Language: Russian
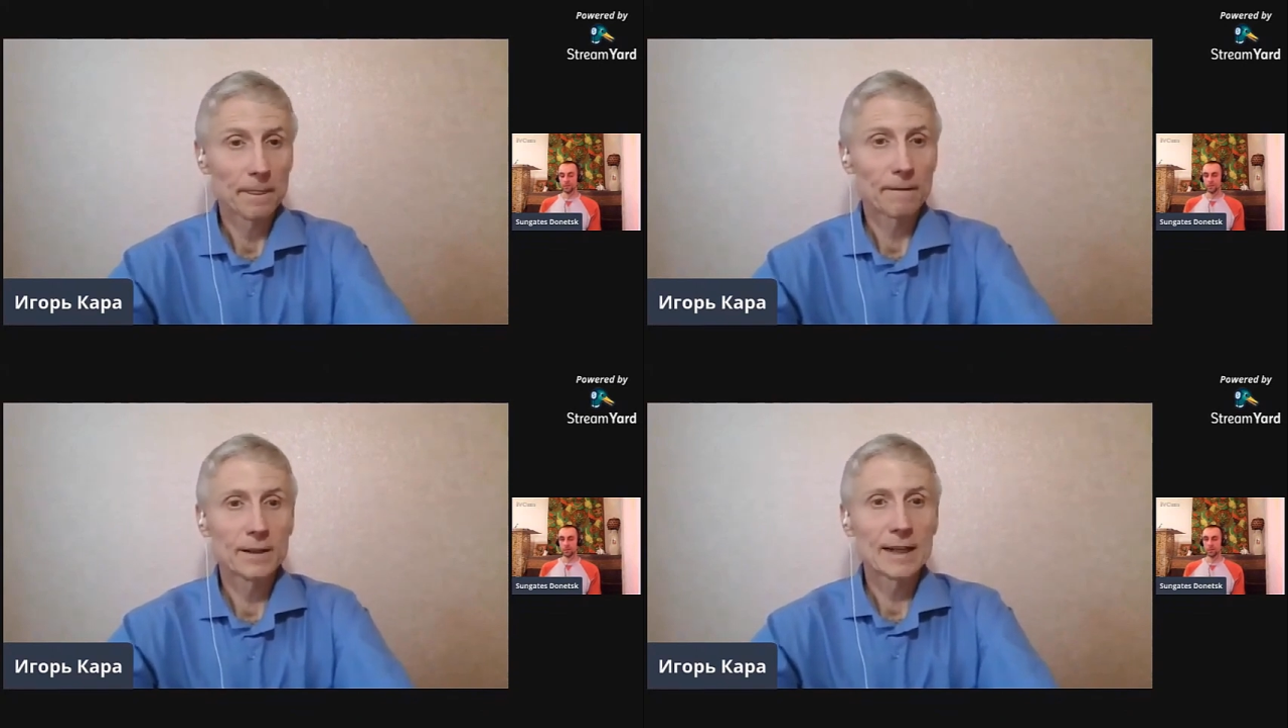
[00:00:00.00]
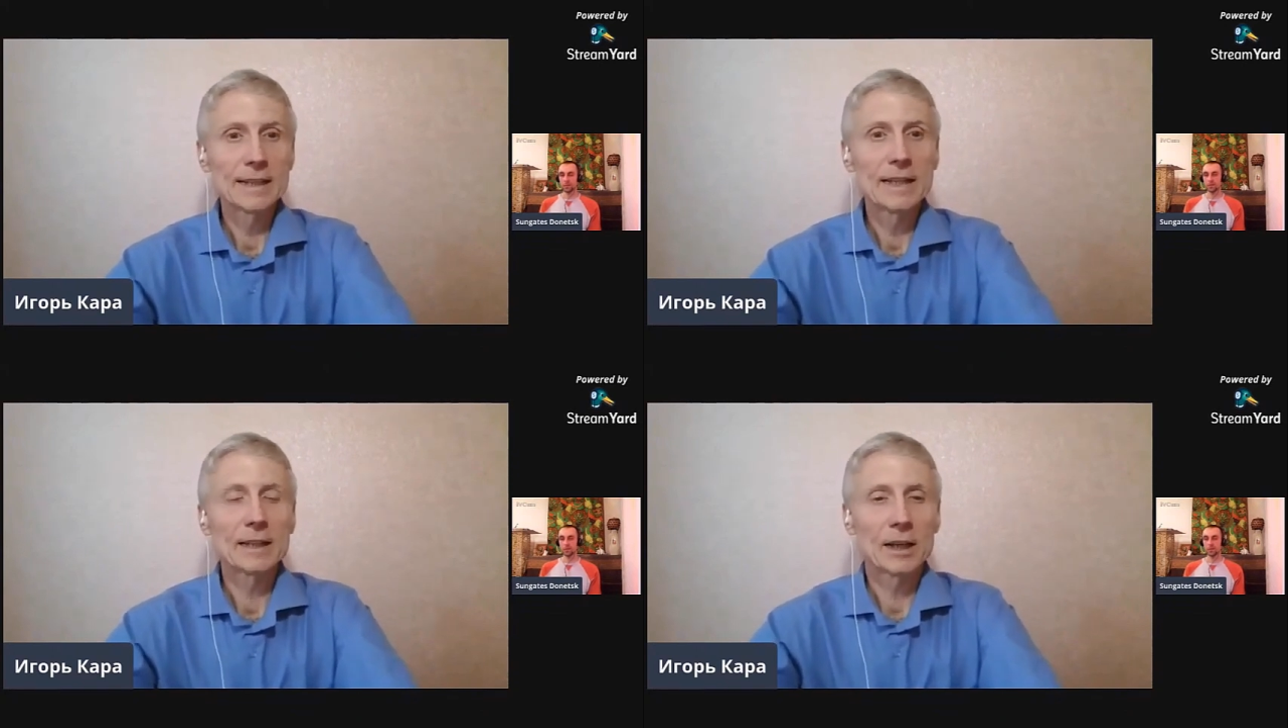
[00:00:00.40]

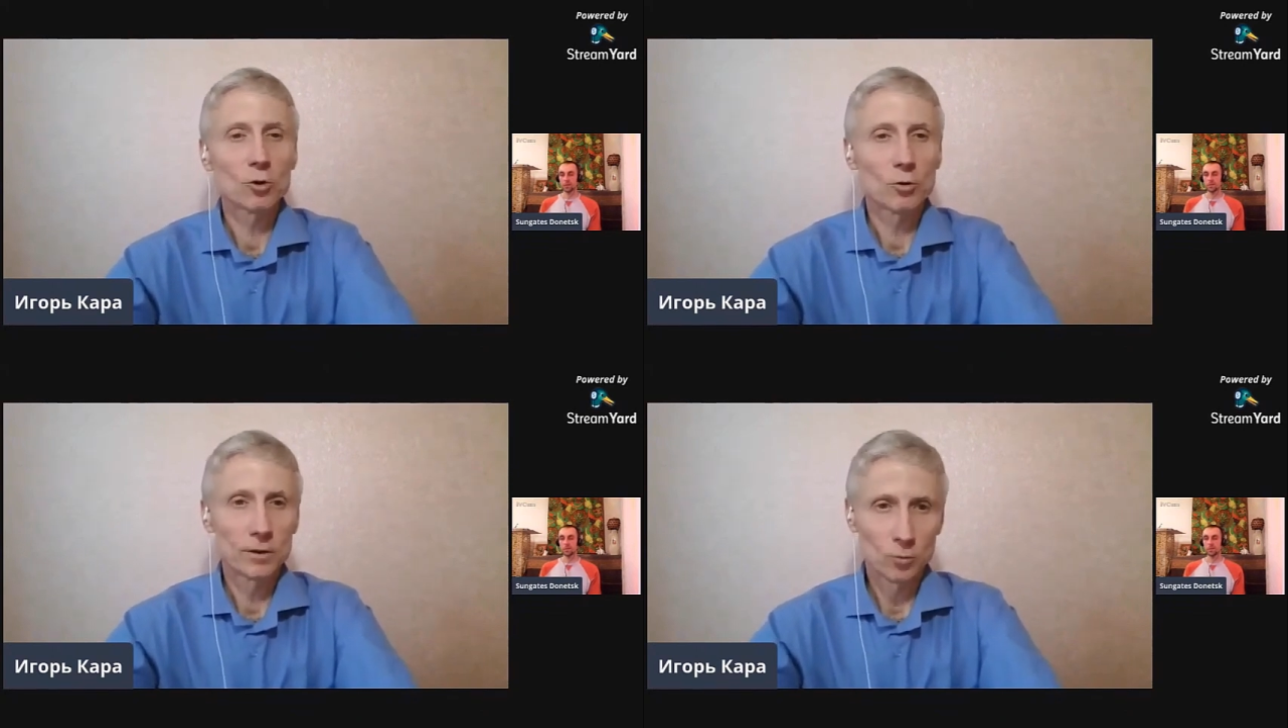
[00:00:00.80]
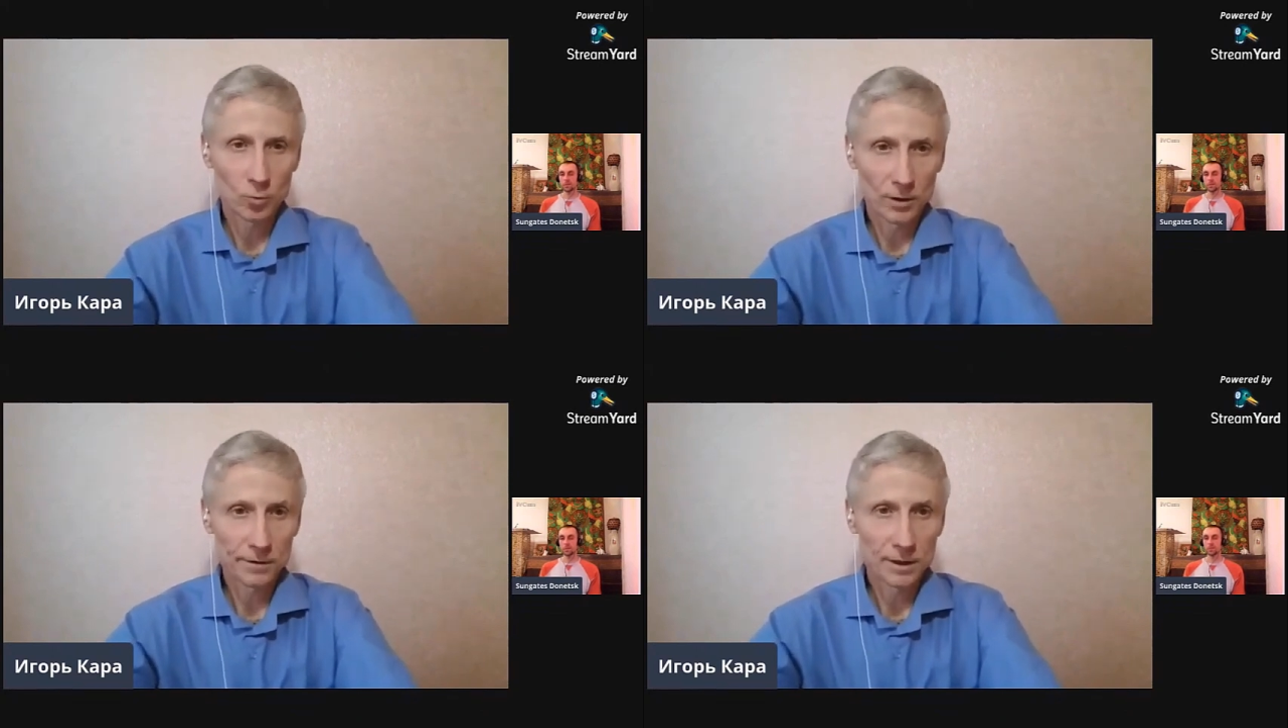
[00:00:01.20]
выходя на новый
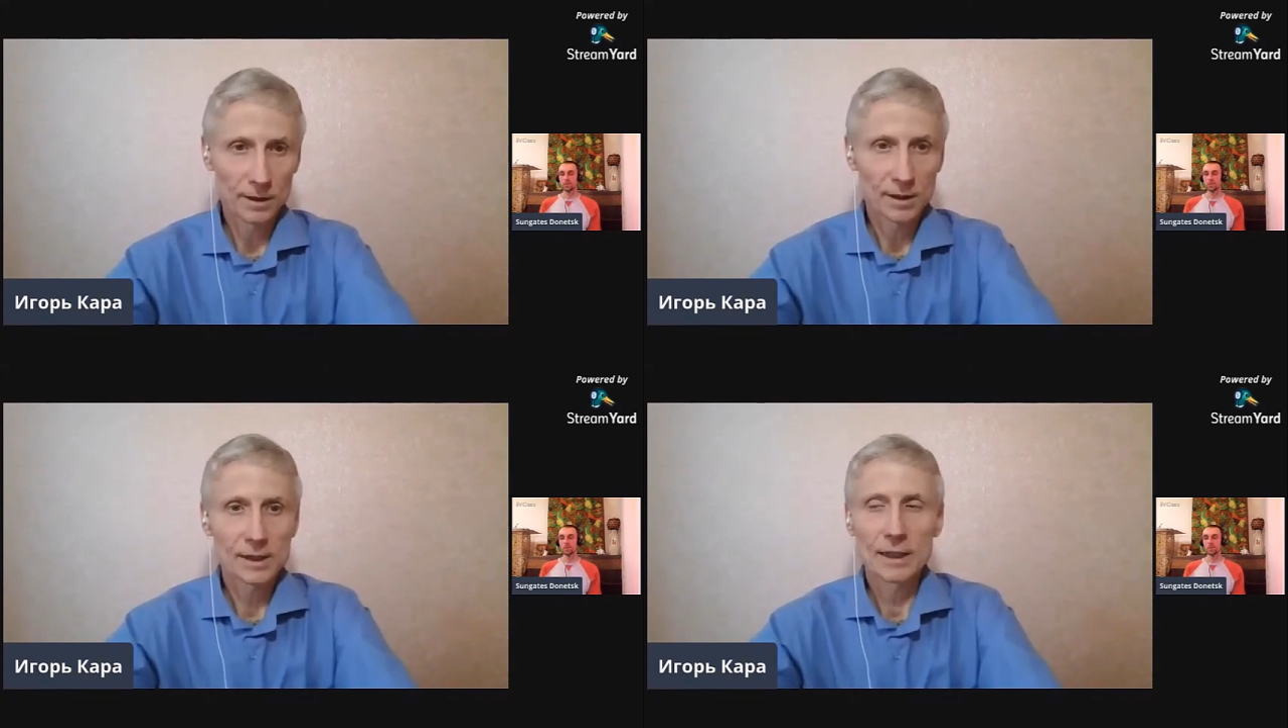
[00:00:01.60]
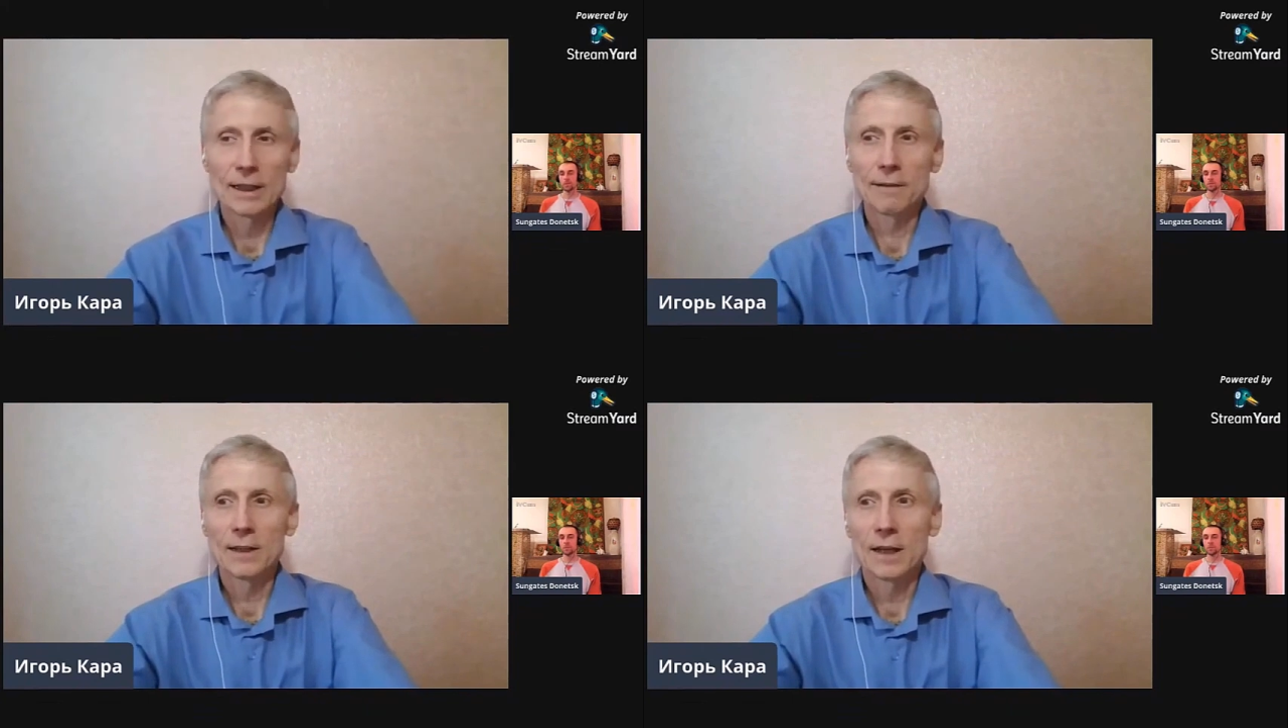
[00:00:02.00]
уровень,
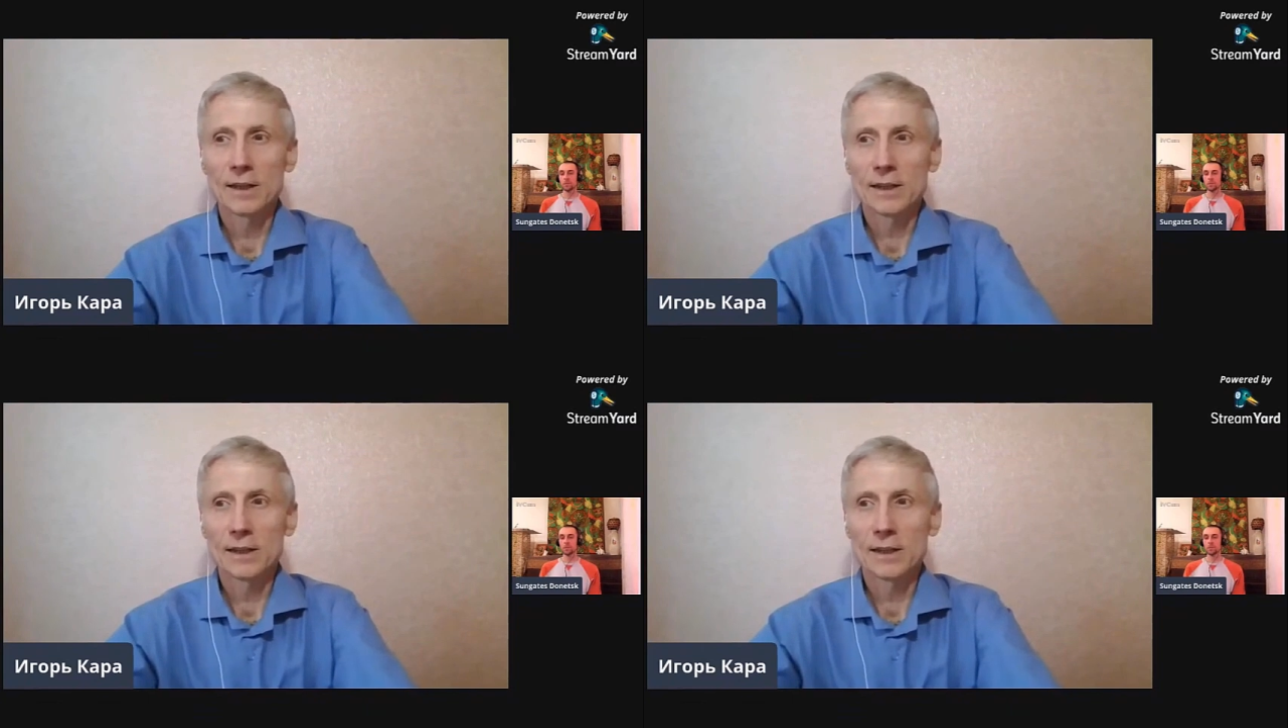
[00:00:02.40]
становля,